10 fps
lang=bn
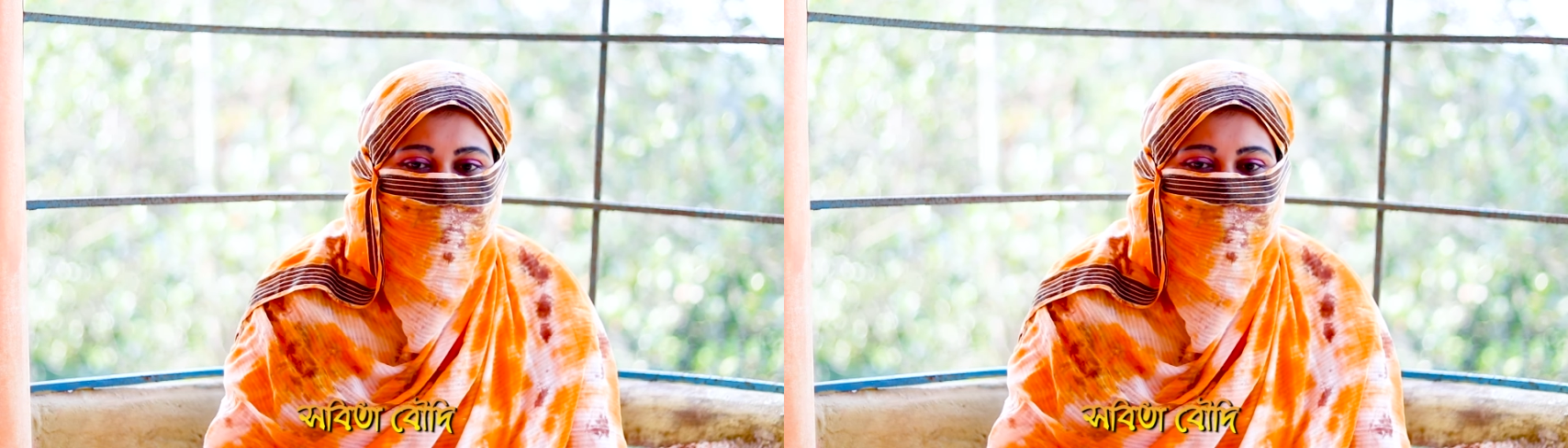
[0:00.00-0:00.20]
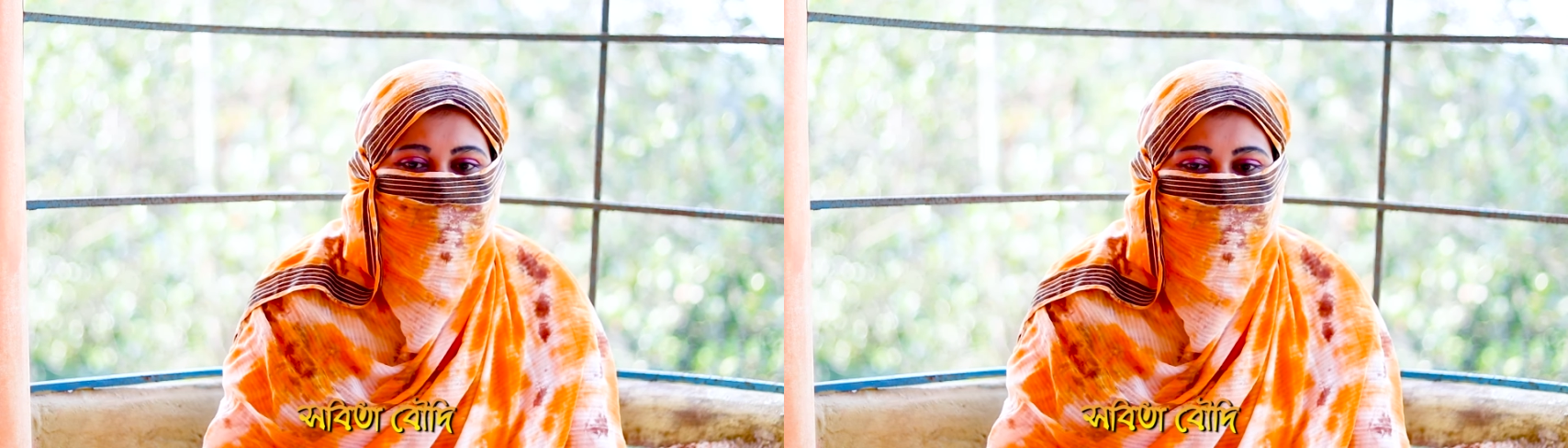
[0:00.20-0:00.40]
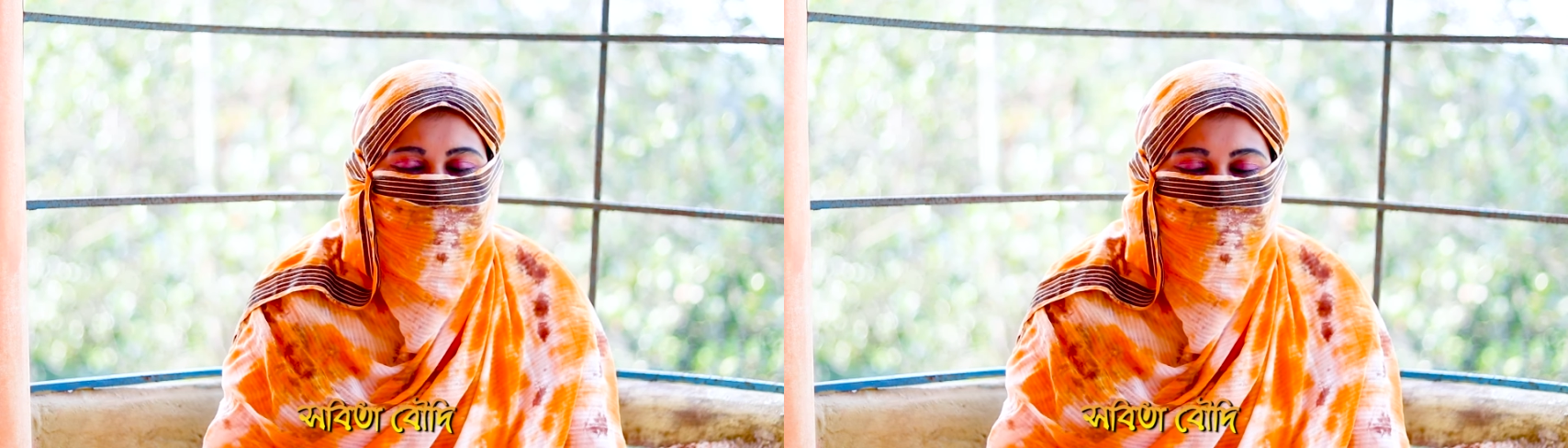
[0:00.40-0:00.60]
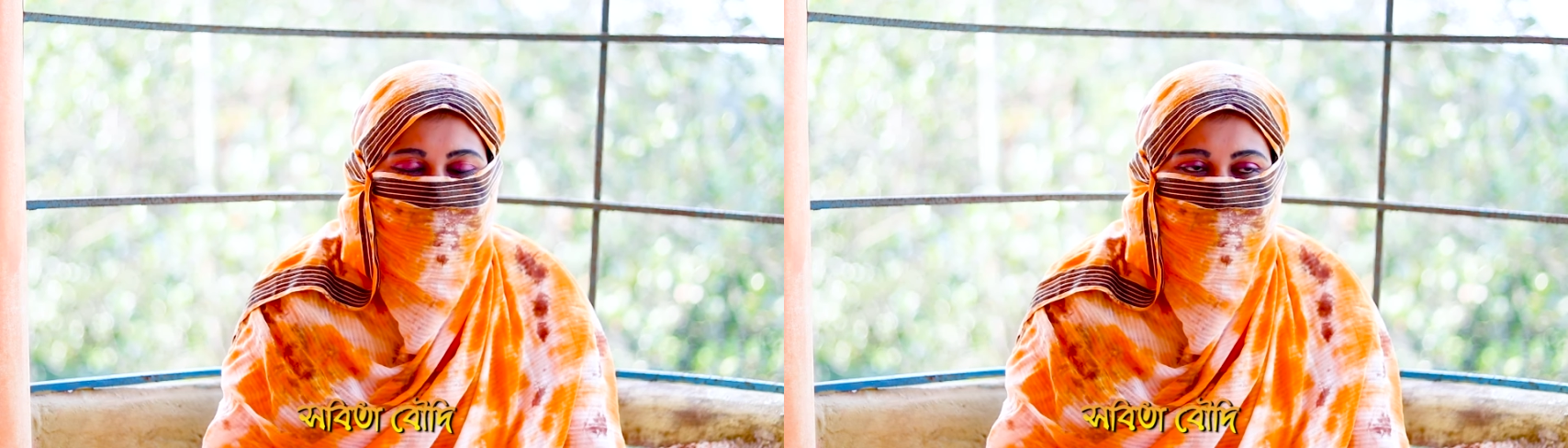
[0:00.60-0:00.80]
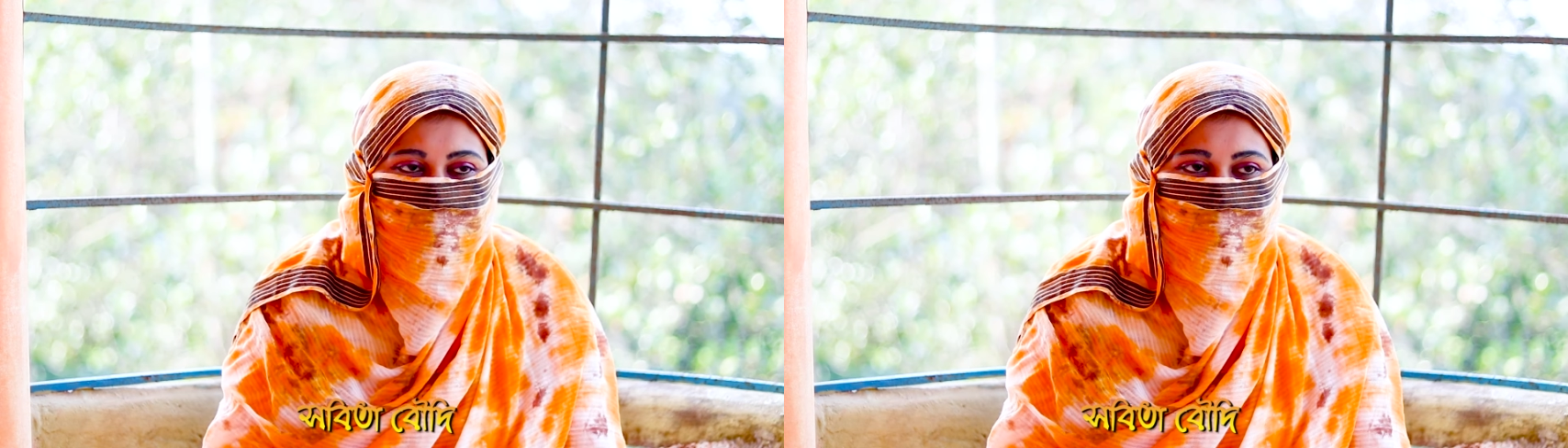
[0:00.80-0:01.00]
আছি
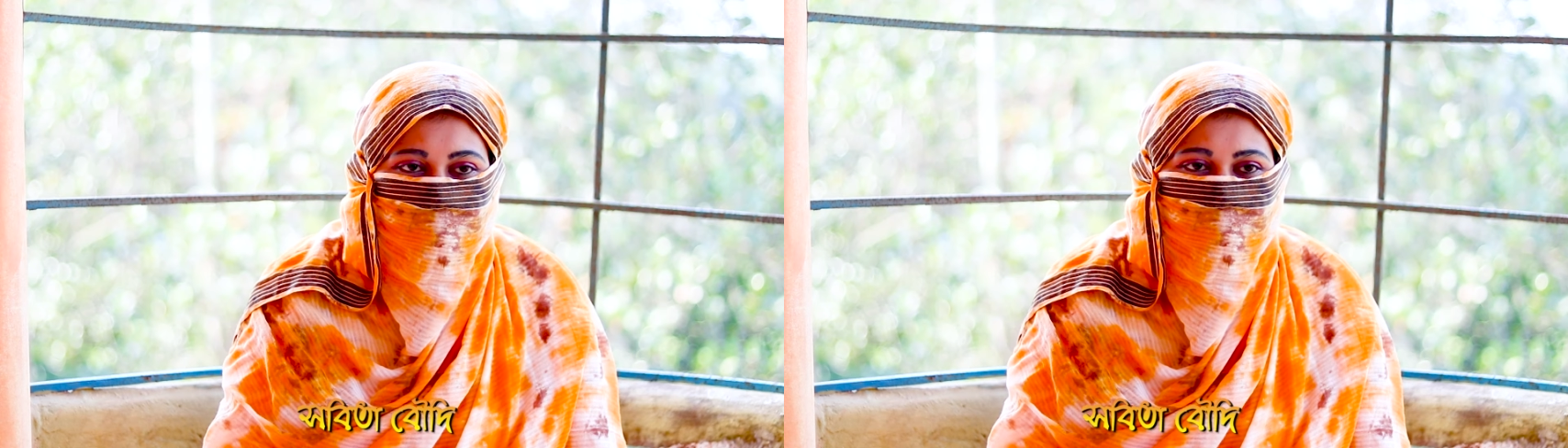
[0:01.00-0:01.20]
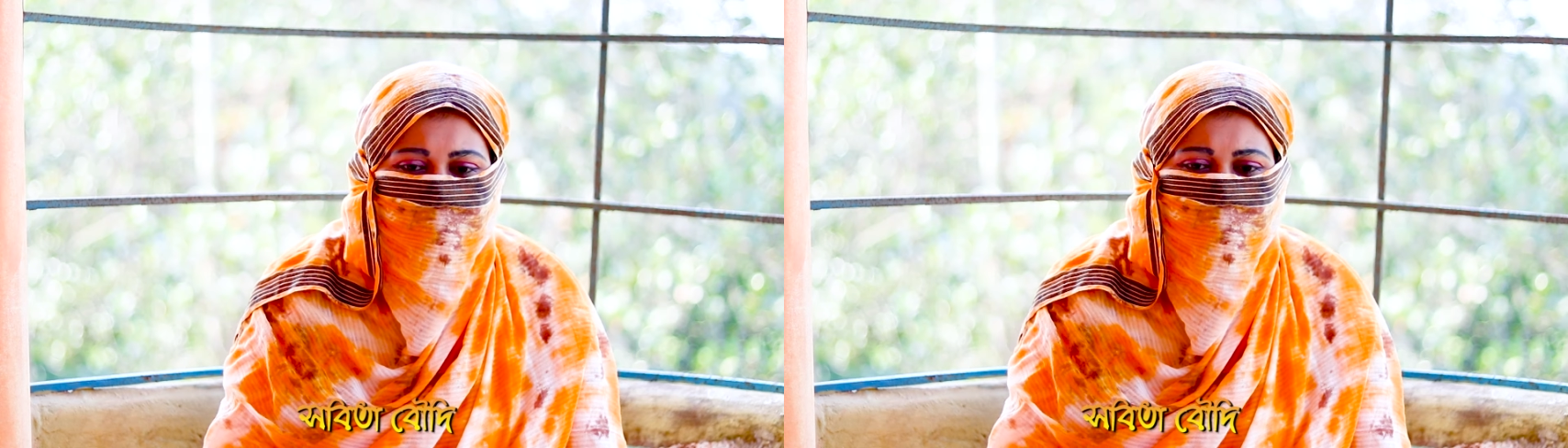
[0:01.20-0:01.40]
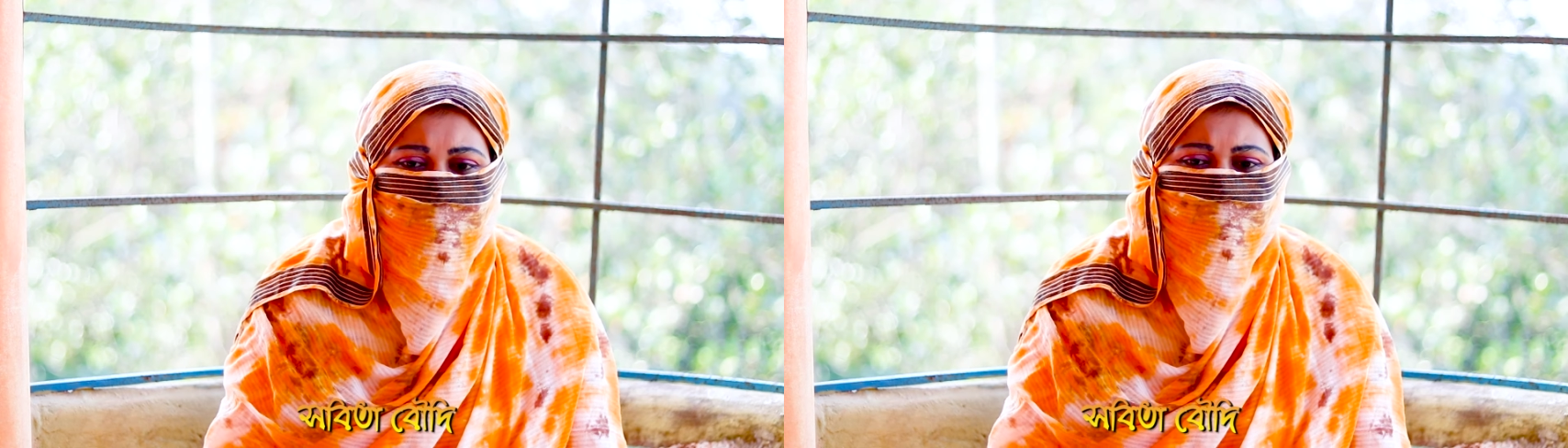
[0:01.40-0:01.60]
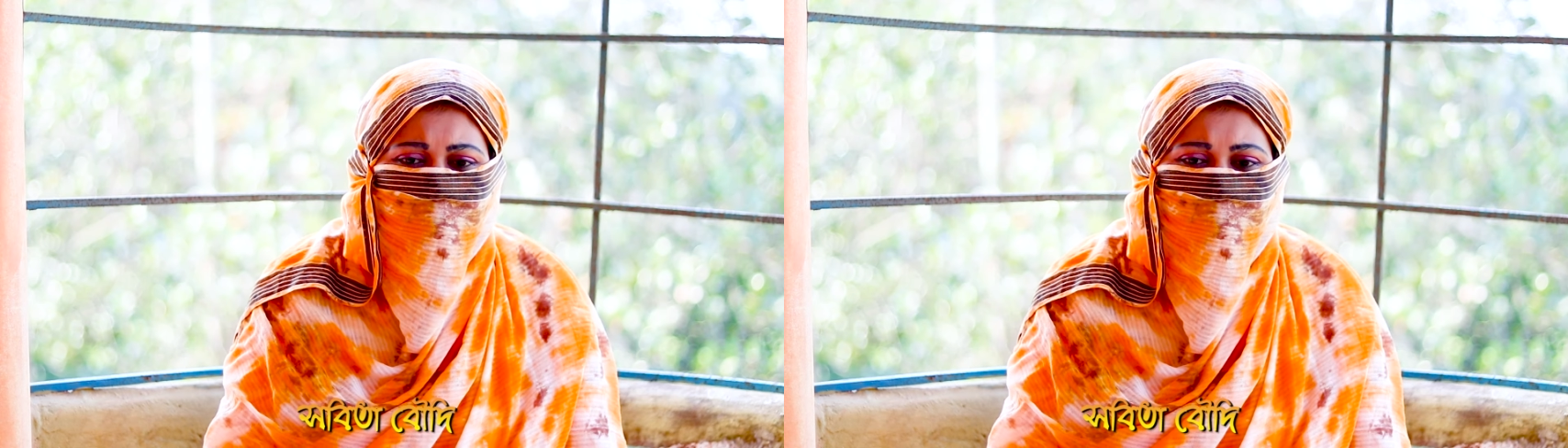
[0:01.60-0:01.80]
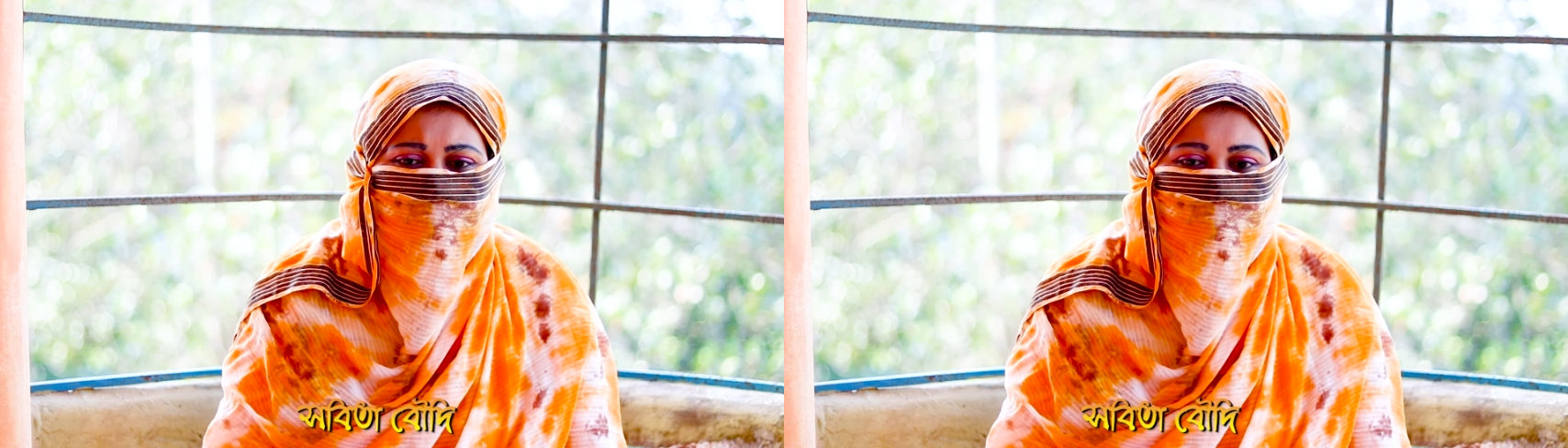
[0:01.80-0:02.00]
আমি কি
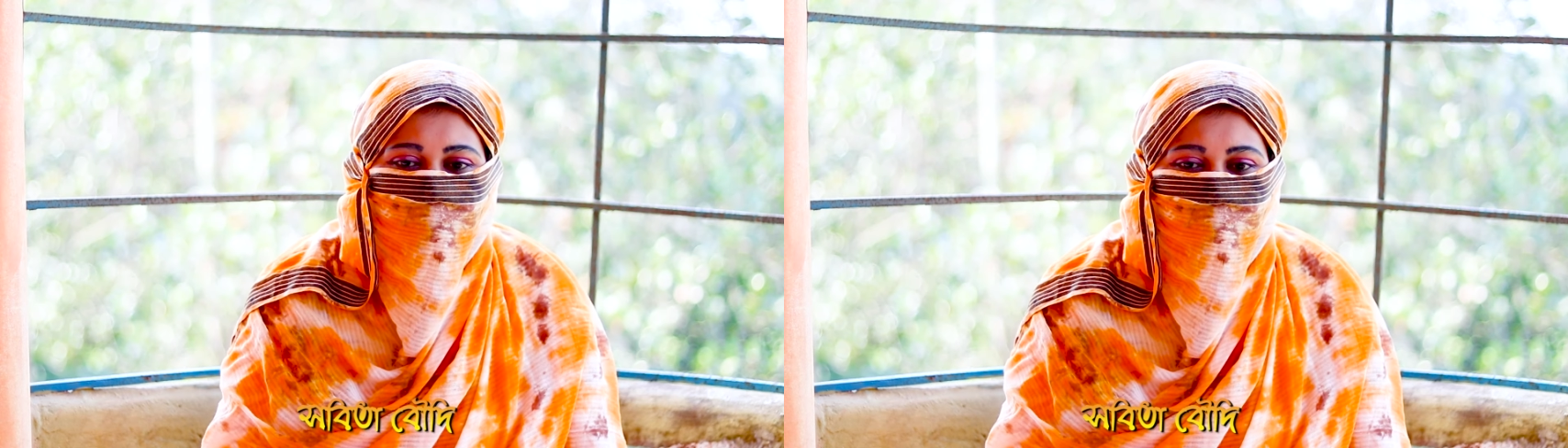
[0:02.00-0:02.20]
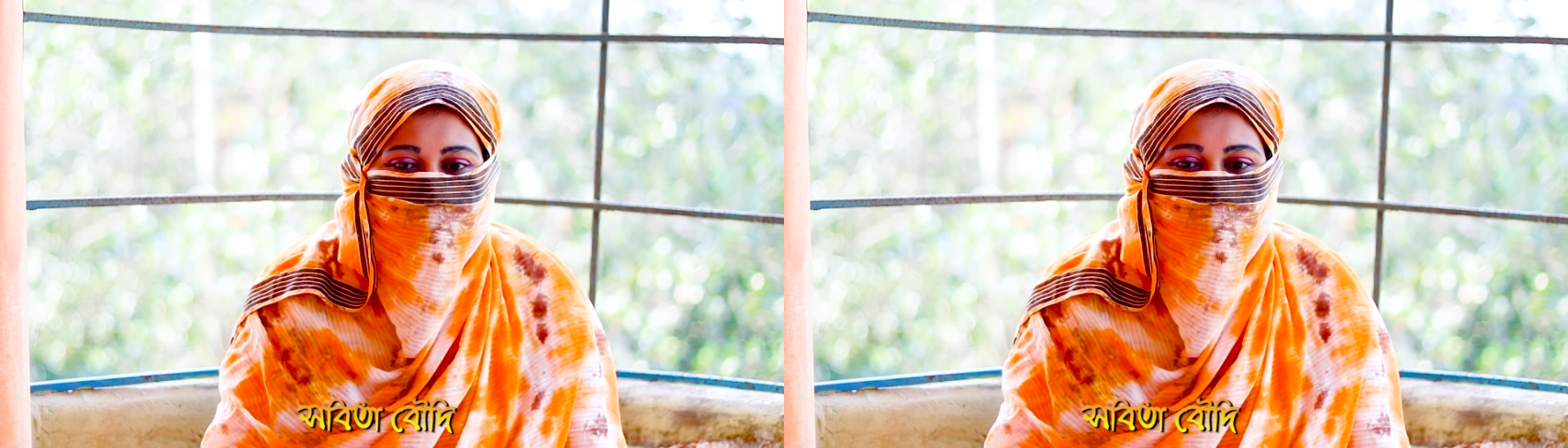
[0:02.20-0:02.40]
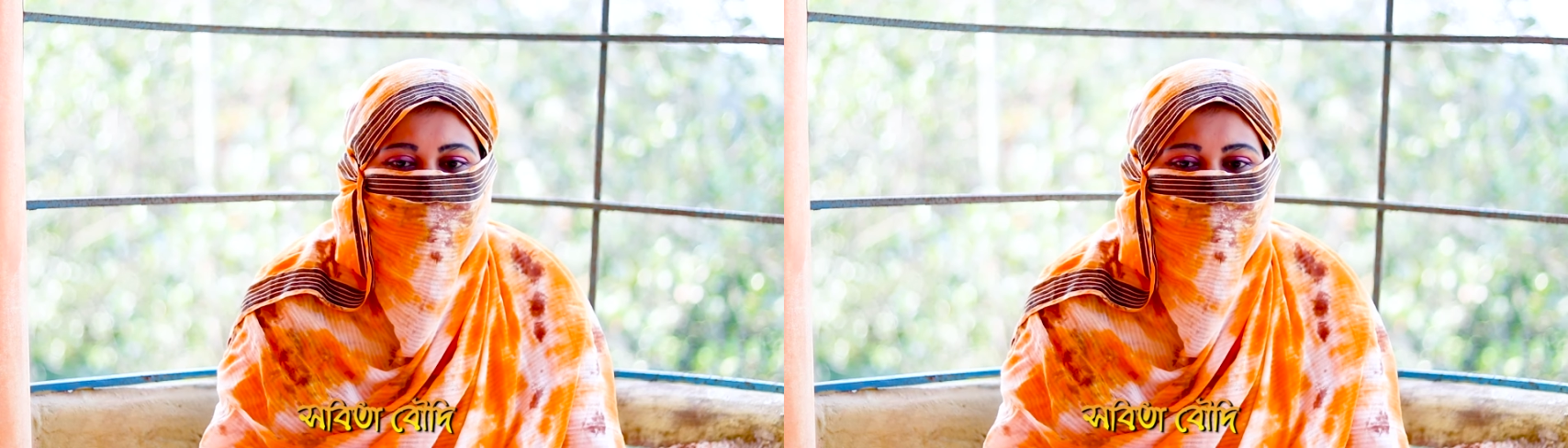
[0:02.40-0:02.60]
এরকম করে কথা